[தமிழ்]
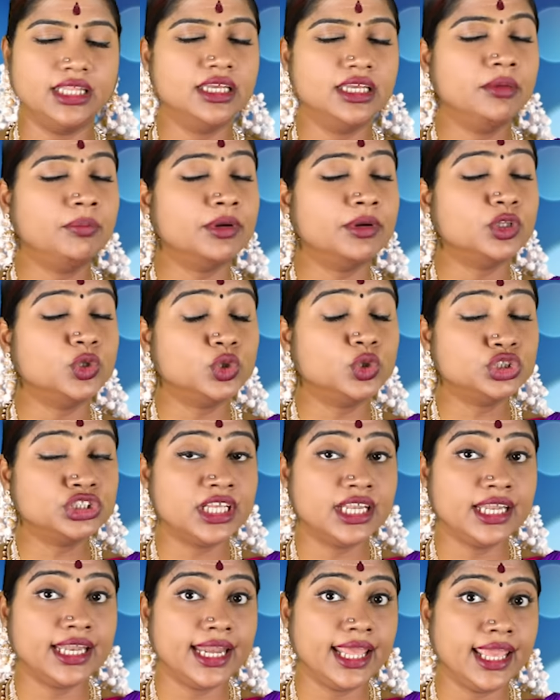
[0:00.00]
அதுக்கு
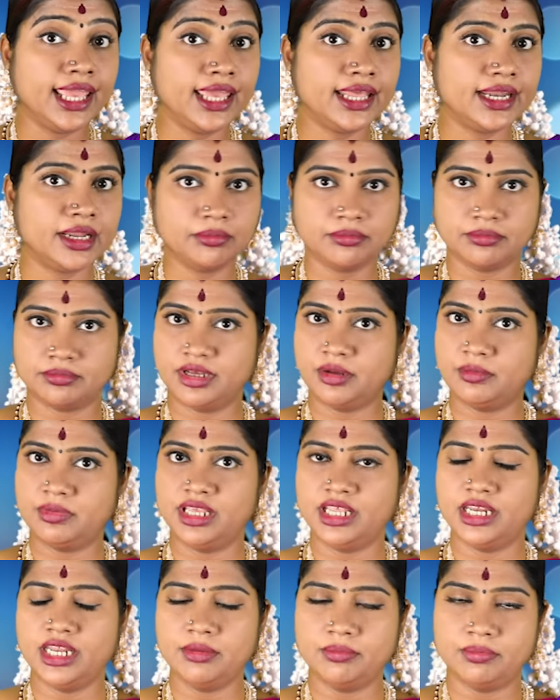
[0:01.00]
பிரதோஷ நேரம்
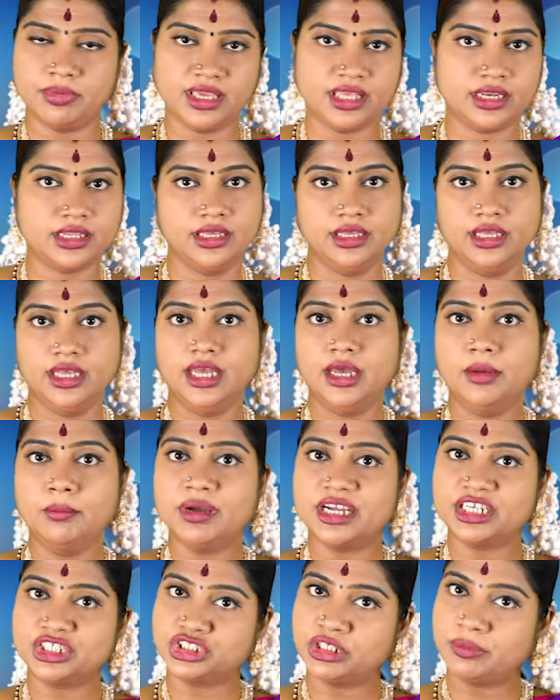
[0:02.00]
அப்படின்னே பேர்
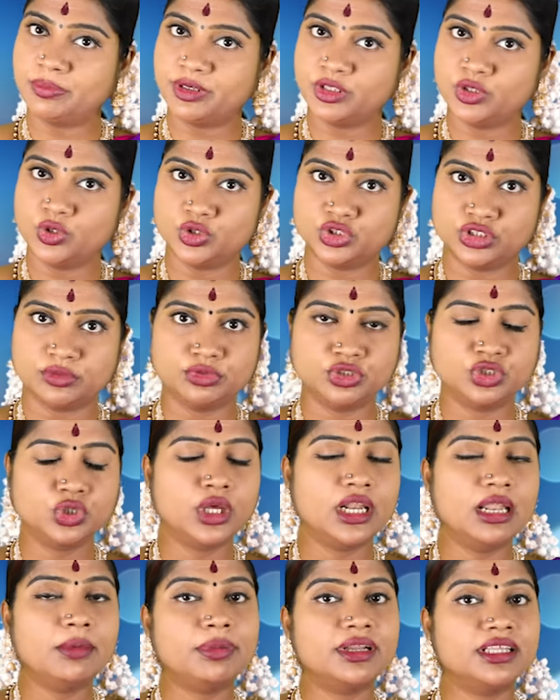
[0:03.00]
பக்ஷ பிரதோஷம்
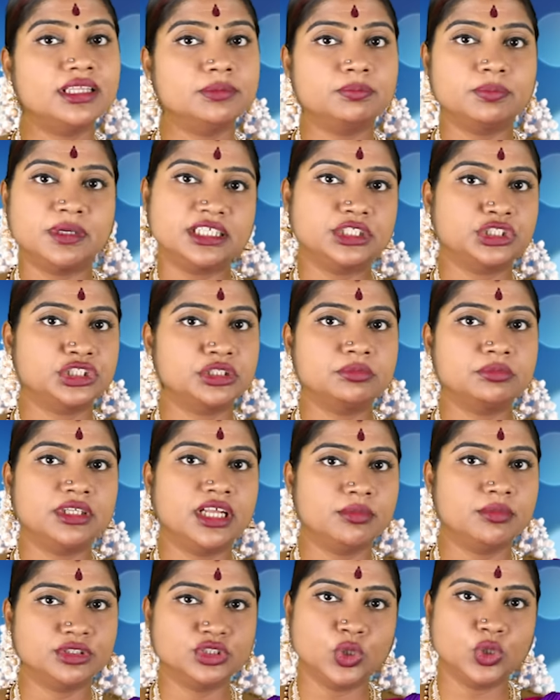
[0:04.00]
சுக்ல பிர பக்ஷம்
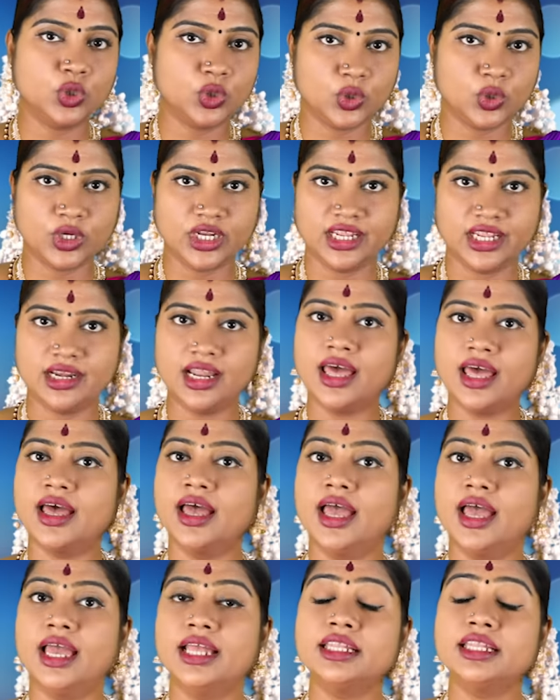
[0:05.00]
நாம் சொல்கிறோம் இல்லைங்களா
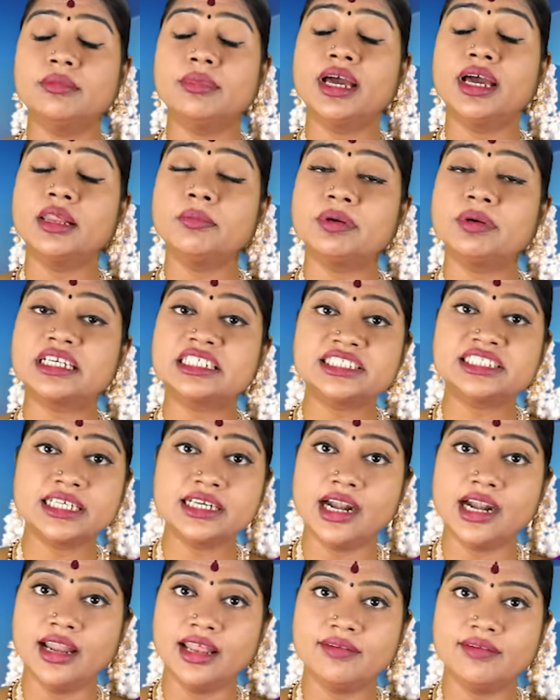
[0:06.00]
இந்த மாதிரி
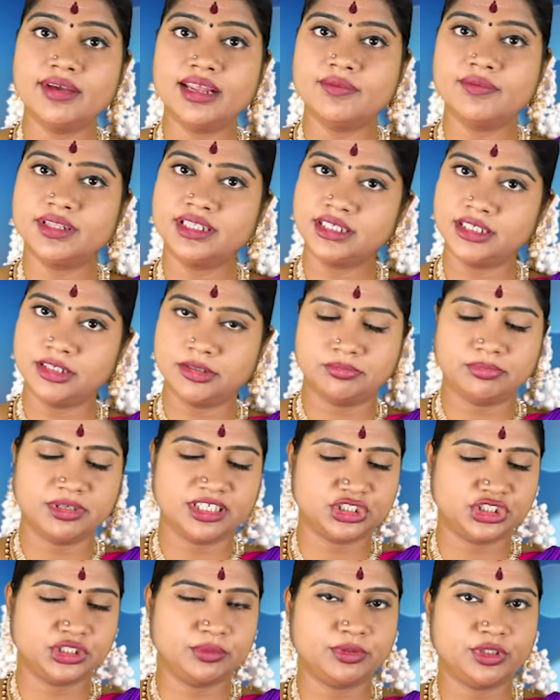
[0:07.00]
பக்ஷங்களில் வருவது
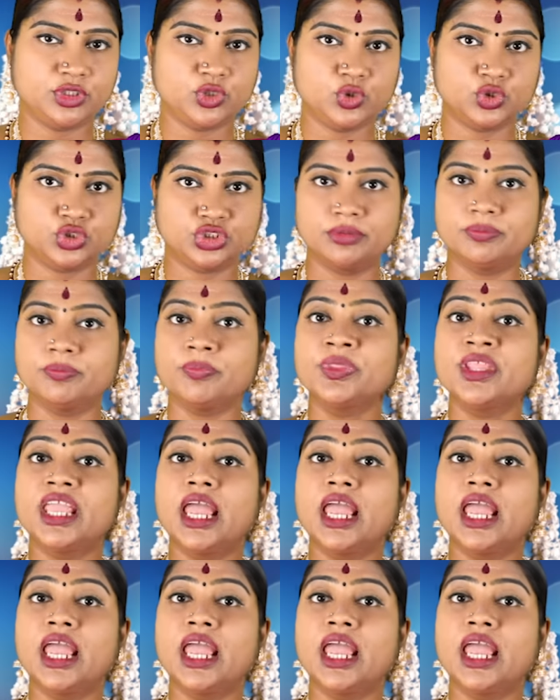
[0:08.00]
பக்ஷ பிரதோஷம்